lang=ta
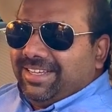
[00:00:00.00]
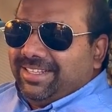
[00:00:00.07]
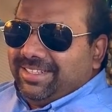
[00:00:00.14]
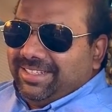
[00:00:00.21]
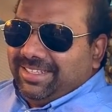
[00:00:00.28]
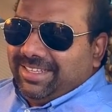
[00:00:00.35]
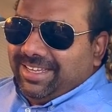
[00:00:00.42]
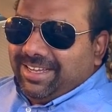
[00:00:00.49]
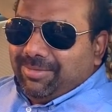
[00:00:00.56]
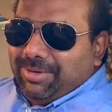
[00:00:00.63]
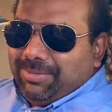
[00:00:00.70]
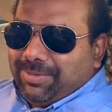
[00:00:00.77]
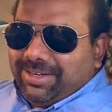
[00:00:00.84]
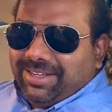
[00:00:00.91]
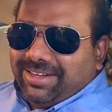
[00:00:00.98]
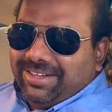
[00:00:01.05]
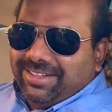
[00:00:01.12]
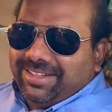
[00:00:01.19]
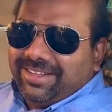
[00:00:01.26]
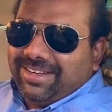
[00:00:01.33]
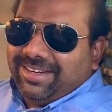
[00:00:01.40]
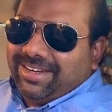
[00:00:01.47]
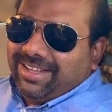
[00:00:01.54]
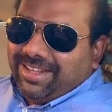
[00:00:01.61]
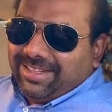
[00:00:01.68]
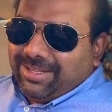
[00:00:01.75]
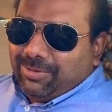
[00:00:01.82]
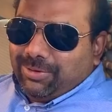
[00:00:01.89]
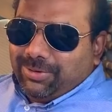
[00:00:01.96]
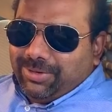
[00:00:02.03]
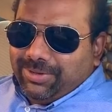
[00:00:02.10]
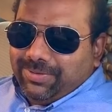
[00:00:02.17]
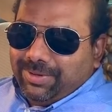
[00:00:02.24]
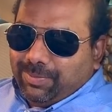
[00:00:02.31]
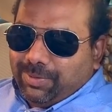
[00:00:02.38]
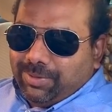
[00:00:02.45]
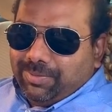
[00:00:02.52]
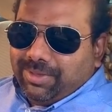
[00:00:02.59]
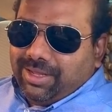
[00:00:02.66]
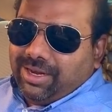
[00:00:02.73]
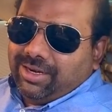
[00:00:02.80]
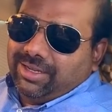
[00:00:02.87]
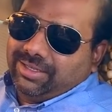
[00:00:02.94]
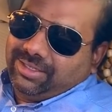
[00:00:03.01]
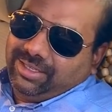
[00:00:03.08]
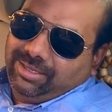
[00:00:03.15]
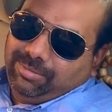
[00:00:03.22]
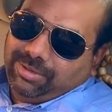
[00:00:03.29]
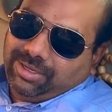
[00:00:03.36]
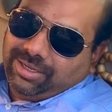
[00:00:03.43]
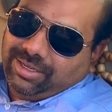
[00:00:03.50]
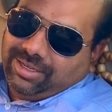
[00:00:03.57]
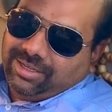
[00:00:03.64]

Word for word: அது ஏன் அப்படி பண்ணாருன்னு தெரியல அது அவருடைய விருப்பம் ஆனால் ஷீபா